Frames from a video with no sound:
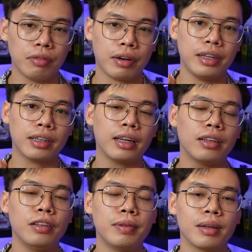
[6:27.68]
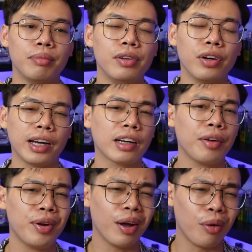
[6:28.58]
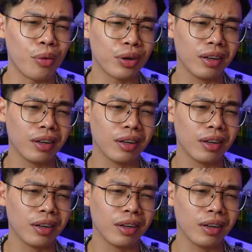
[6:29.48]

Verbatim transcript: và những cái thứ mà tầm nửa cánh tay bên đầu